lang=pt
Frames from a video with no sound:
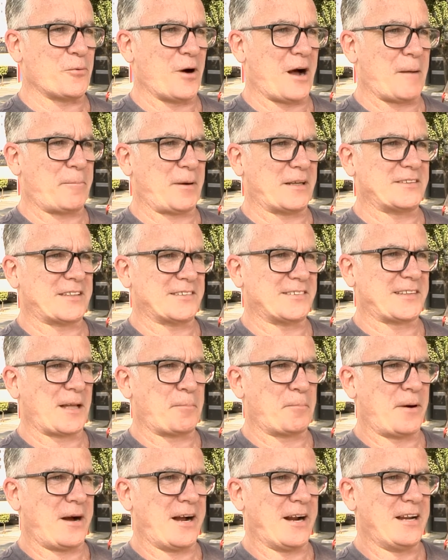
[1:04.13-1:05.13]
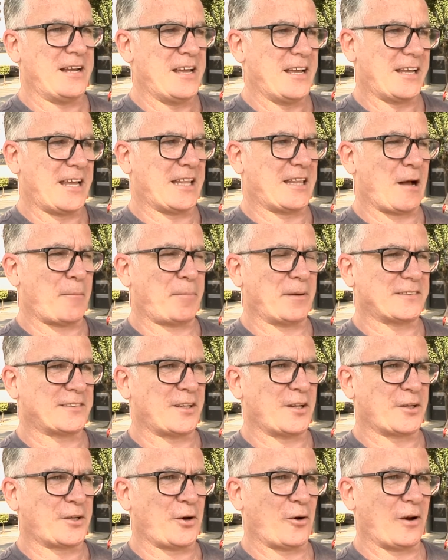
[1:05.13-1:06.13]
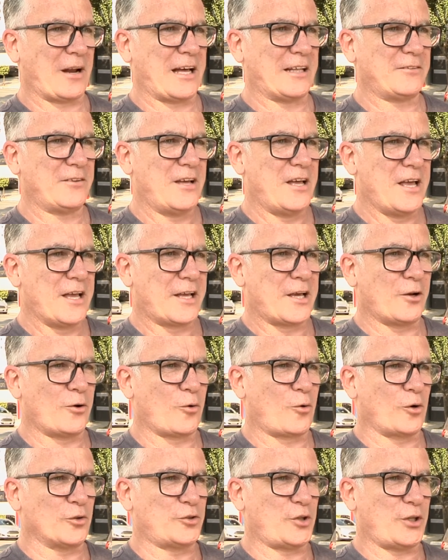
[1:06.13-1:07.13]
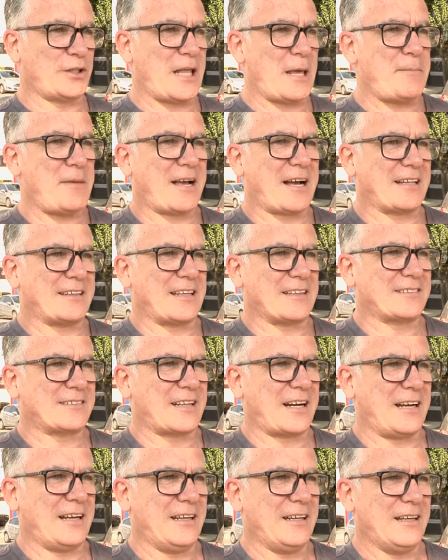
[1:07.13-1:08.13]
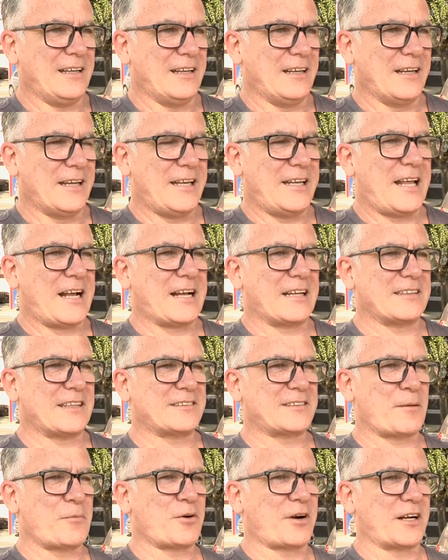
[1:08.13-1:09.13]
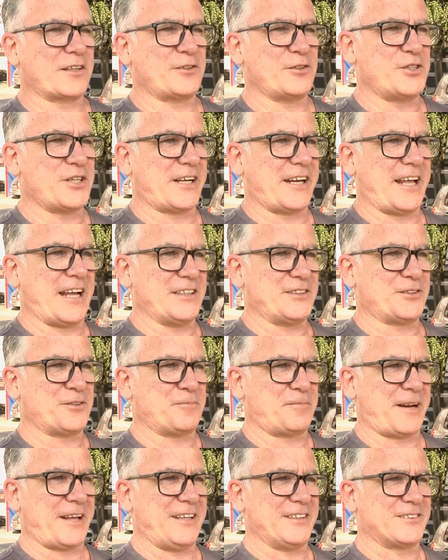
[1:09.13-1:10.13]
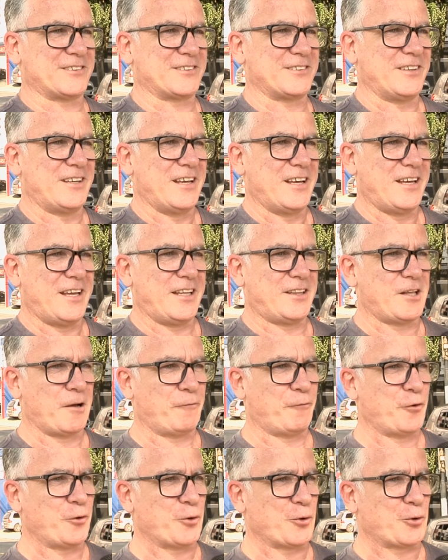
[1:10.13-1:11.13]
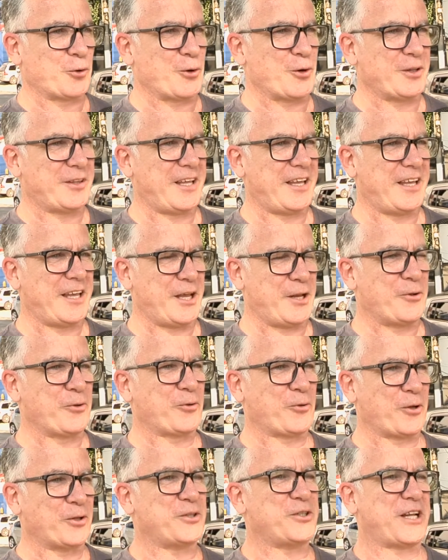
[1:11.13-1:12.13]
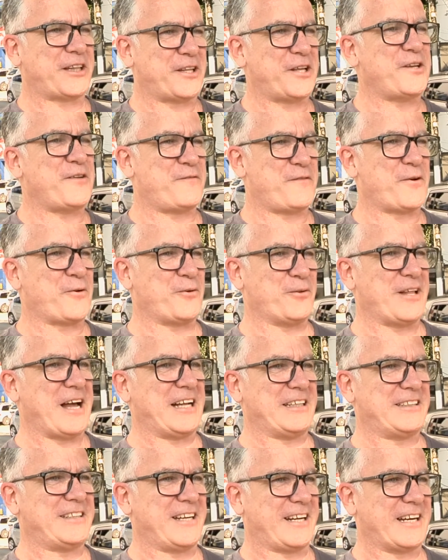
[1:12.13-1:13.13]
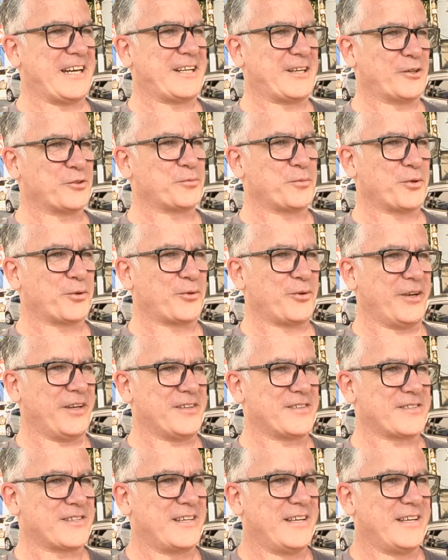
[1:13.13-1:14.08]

o rapaz da Estapar que estava tá passando aqui ao lado, que eu não consigo nem me cadastrar nem cadastrar meu cartão de crédito para isso. Então eu fui no Totem e no Totem já tem dificuldade de clicar os botões.